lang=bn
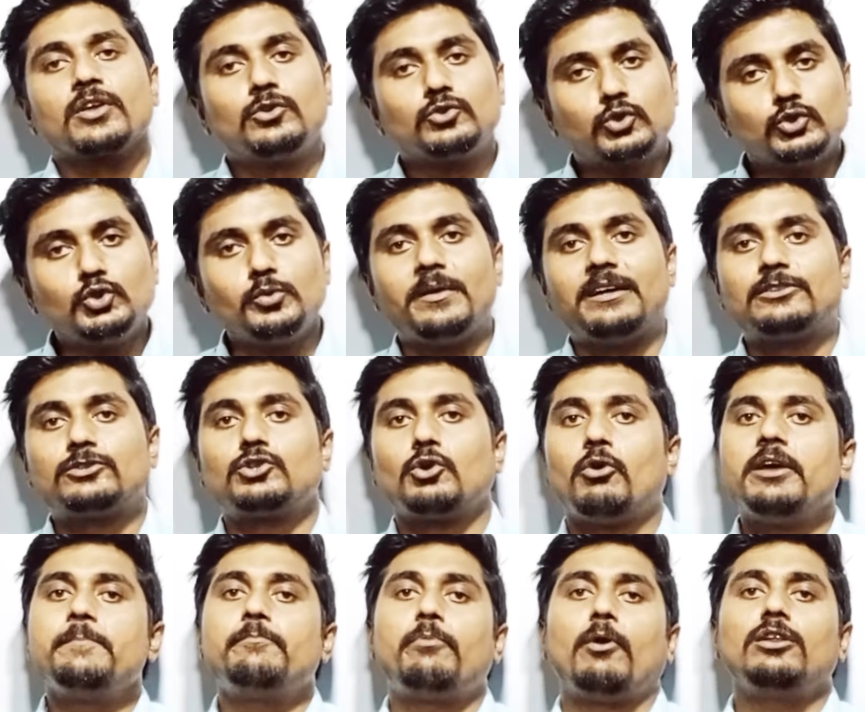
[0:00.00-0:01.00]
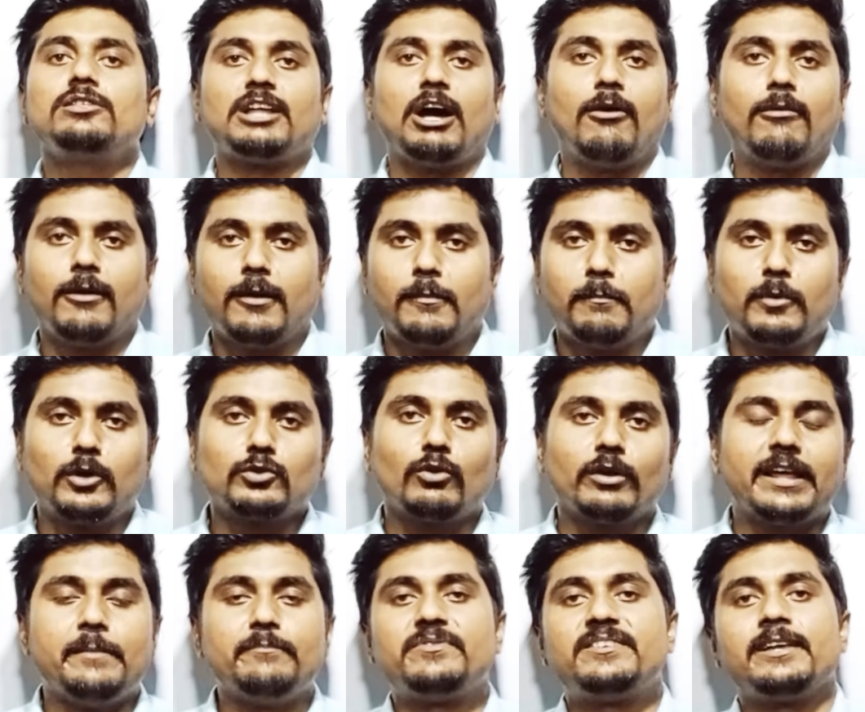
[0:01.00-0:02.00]
শুধুমাত্র ওই পন্থা অবলম্বন করে
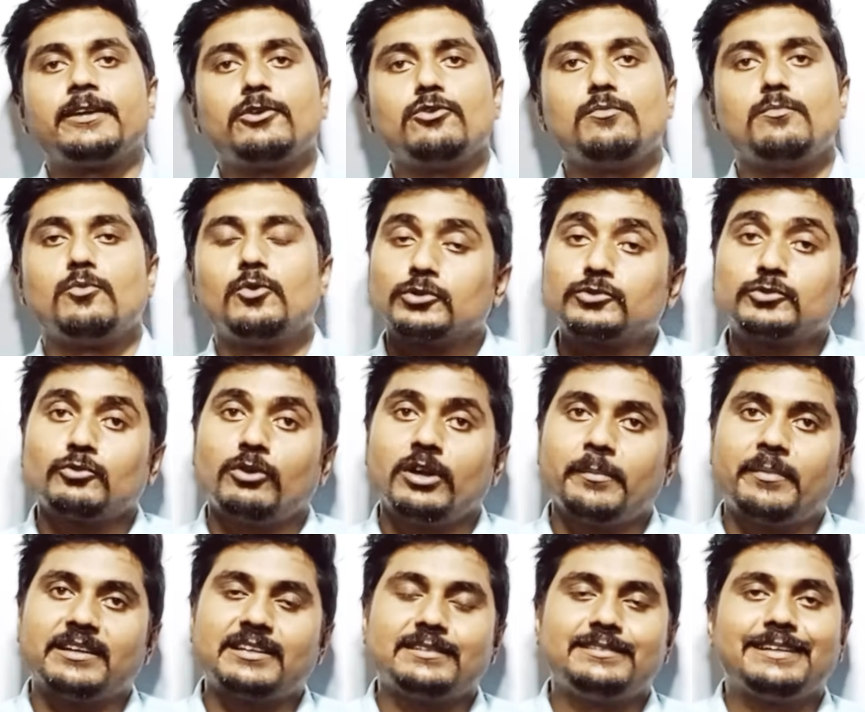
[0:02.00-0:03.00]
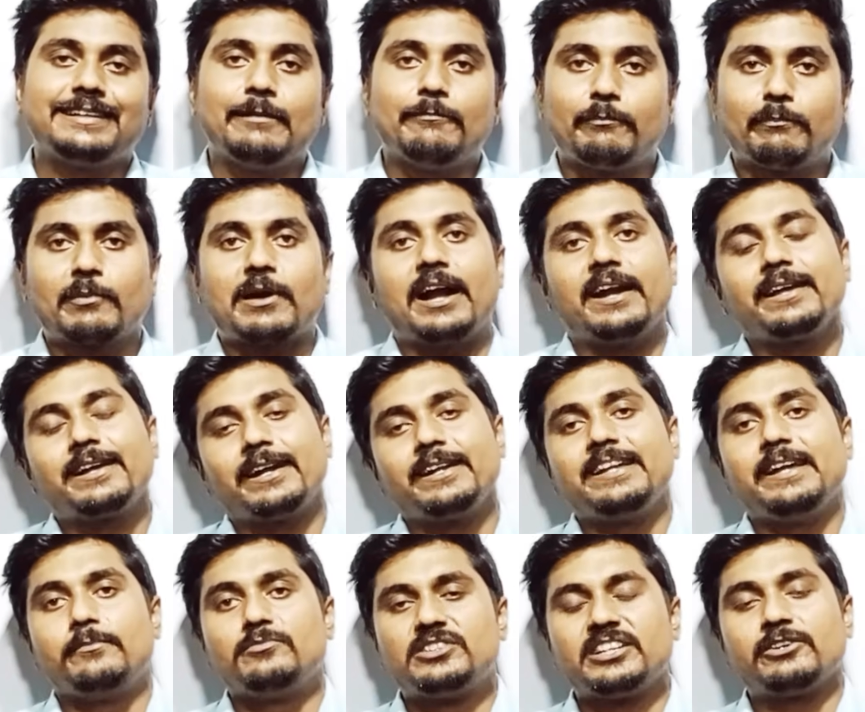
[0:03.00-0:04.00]
এমসিকিউ মুখস্থ করে বাজার থেকে কানি কানি
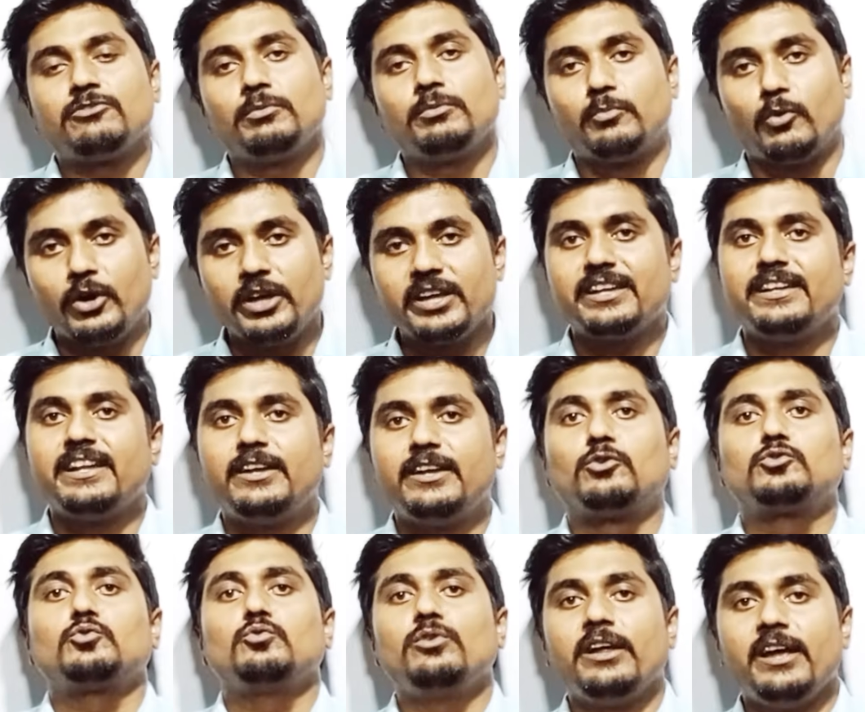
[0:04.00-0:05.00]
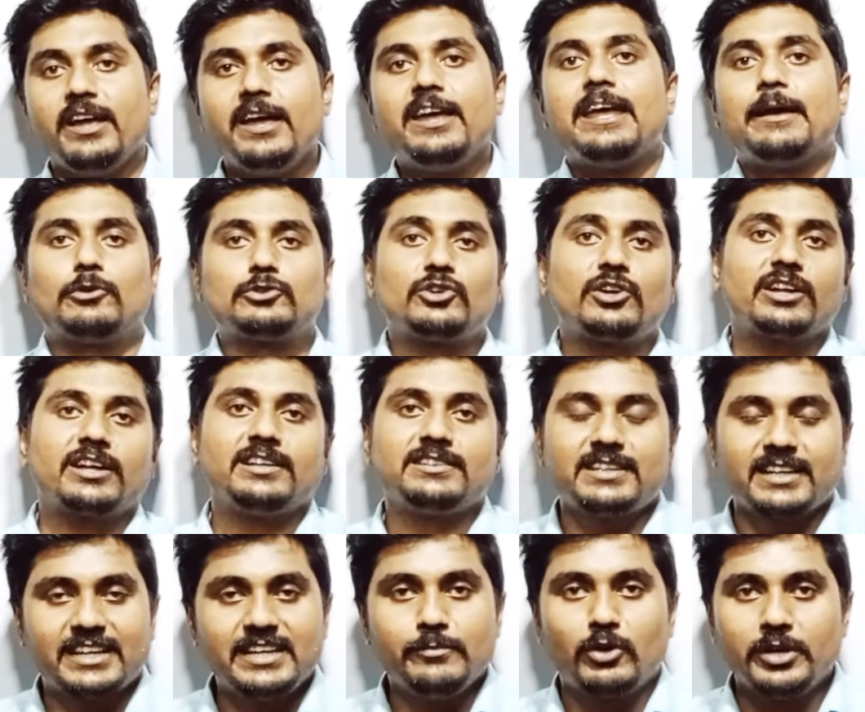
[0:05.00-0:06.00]
এমসিকিউর বই কিনে নতুন এবছরের ক্ষেত্রে
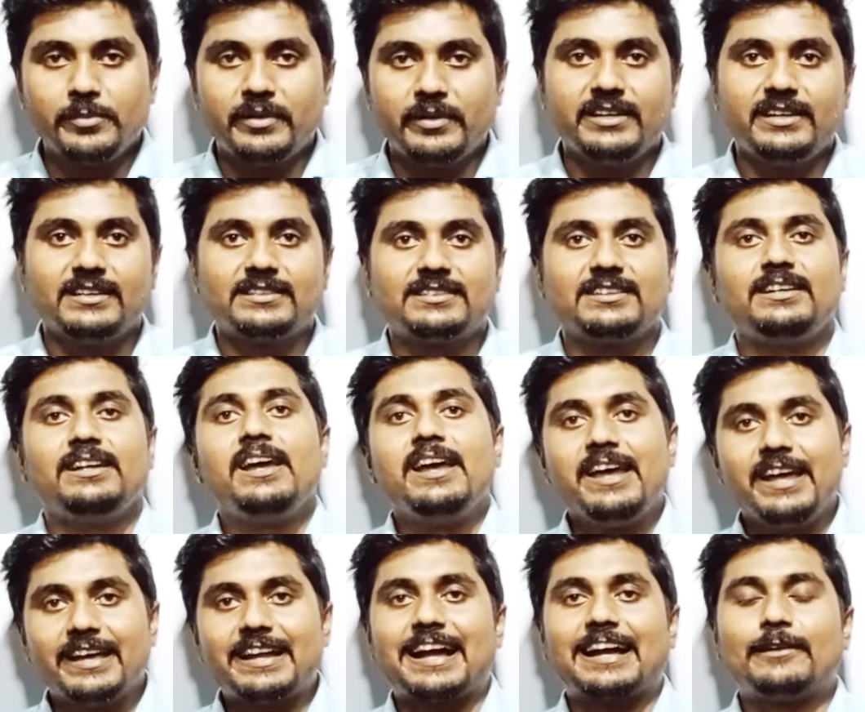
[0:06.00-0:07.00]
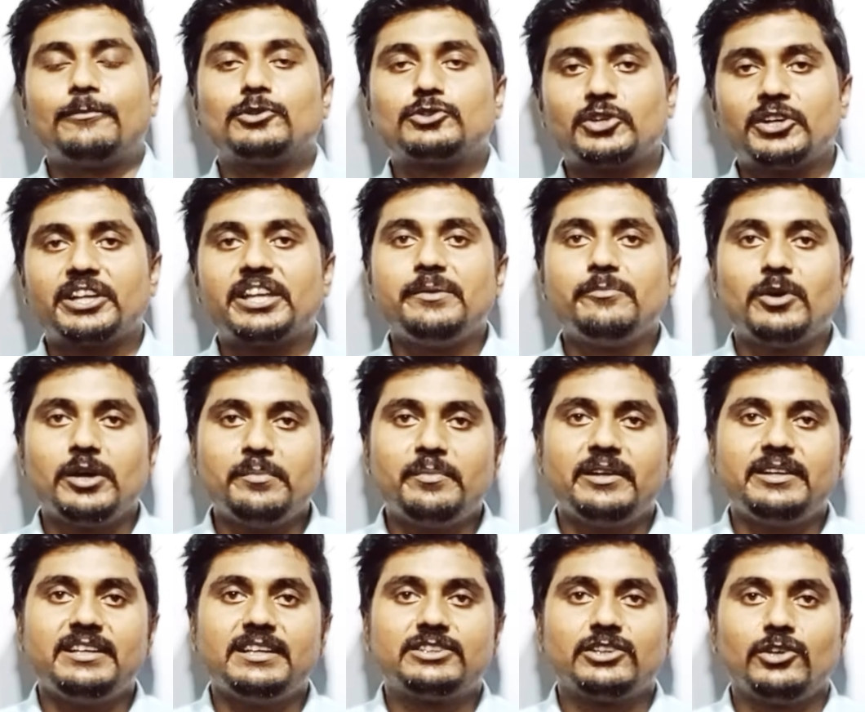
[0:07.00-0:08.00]
কি বই বেরিয়েছে এর আগের বছরে কি বই
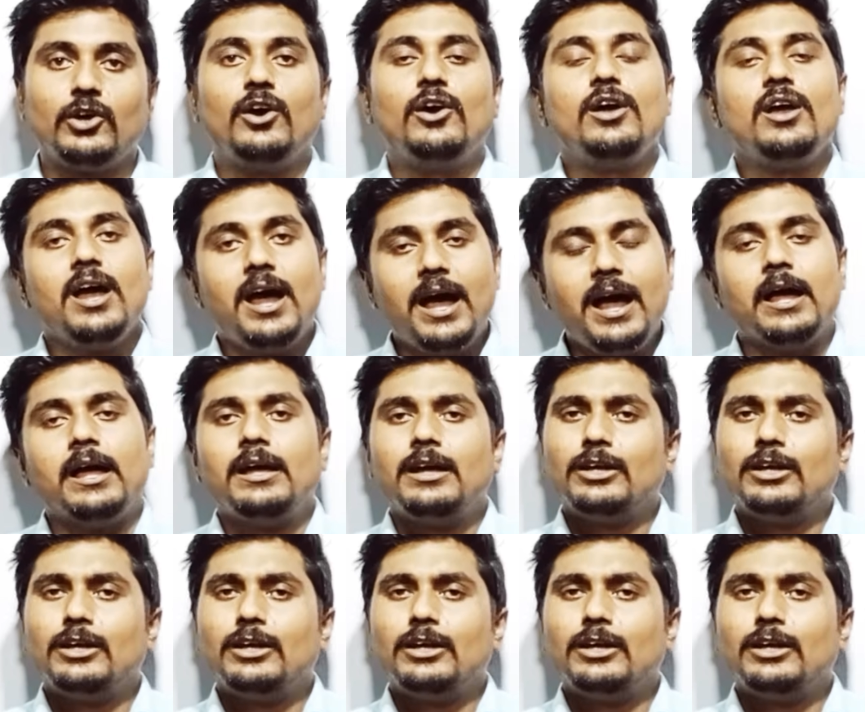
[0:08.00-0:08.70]
বেরিয়েছিল হ্যাঁ